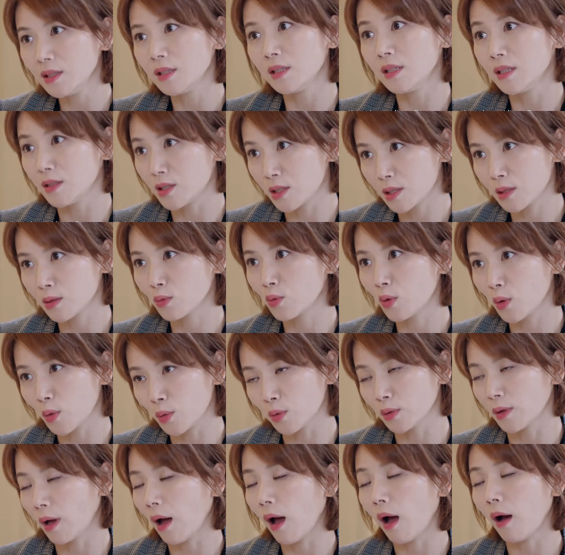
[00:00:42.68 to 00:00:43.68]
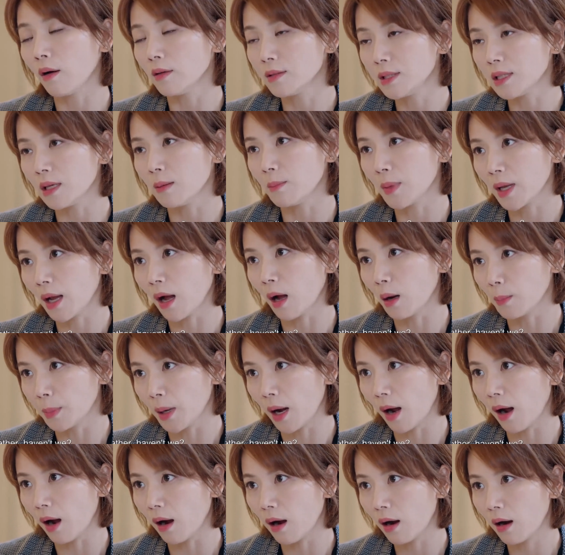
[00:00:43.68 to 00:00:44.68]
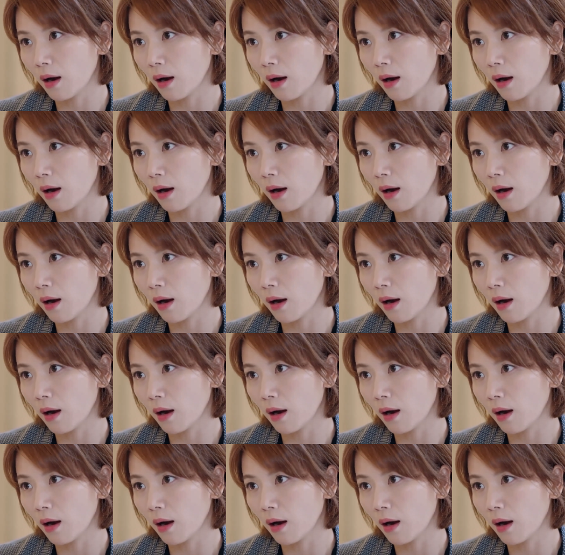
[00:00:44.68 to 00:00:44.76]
起吃过苦的好姐妹，好不好？